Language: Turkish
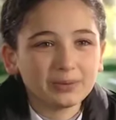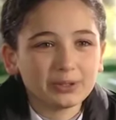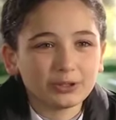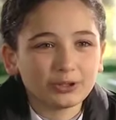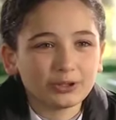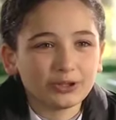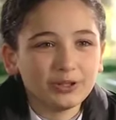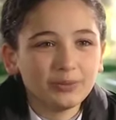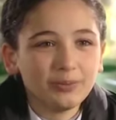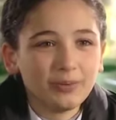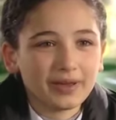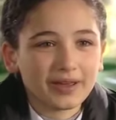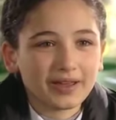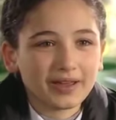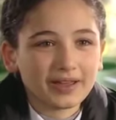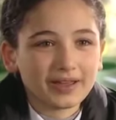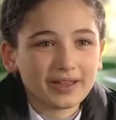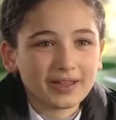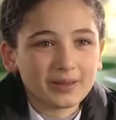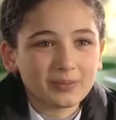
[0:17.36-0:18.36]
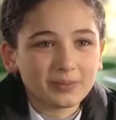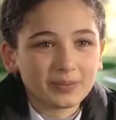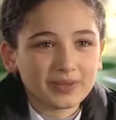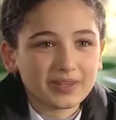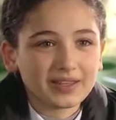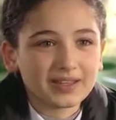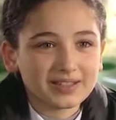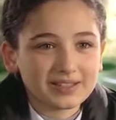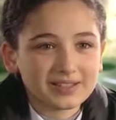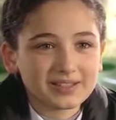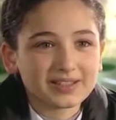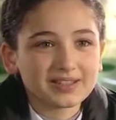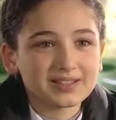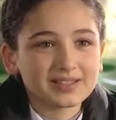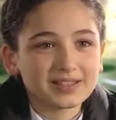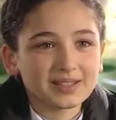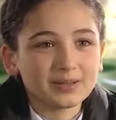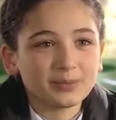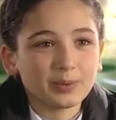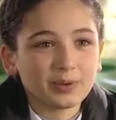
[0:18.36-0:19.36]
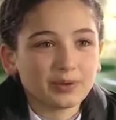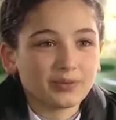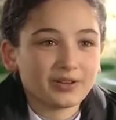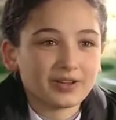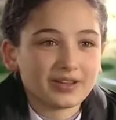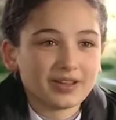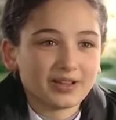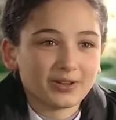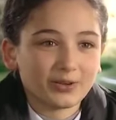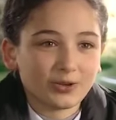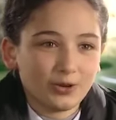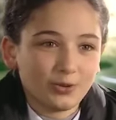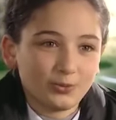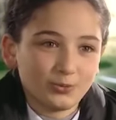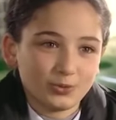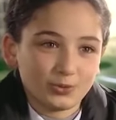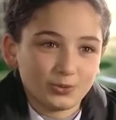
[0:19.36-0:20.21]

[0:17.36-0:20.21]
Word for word: ediyor değil mi? Bir keresinde sana para verirken